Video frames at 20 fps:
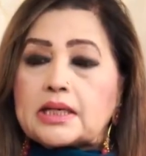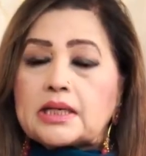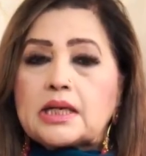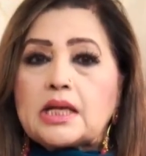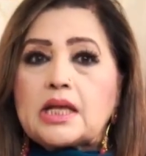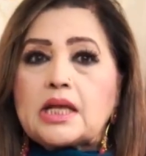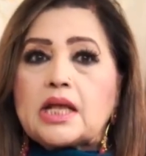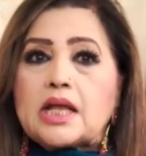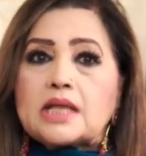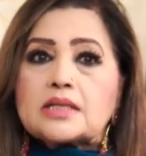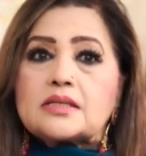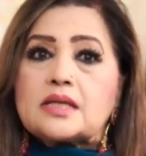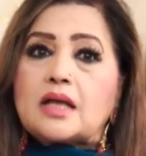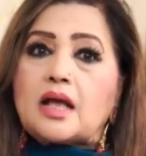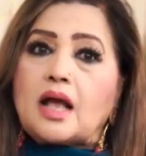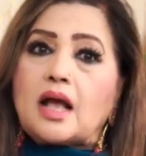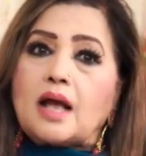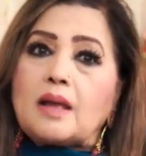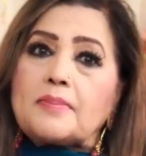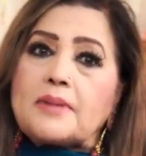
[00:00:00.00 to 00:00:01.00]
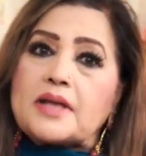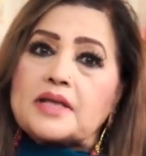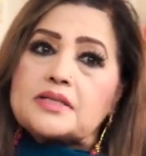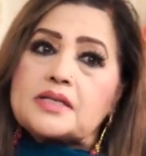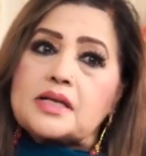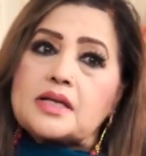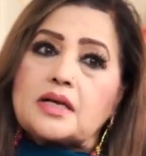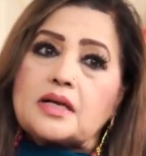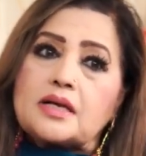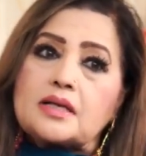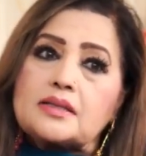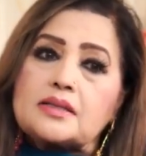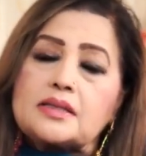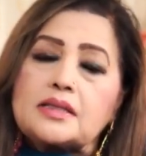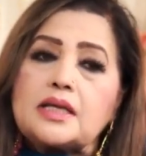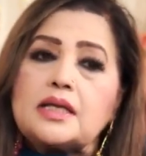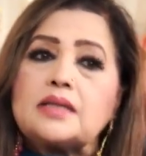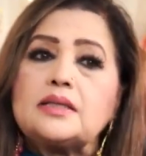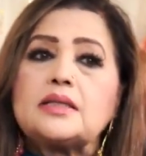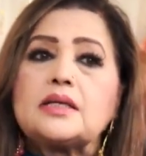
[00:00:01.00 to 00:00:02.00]
करना है ऐसे आप ऐसे
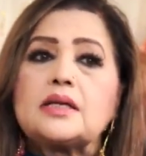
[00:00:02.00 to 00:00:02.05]
करके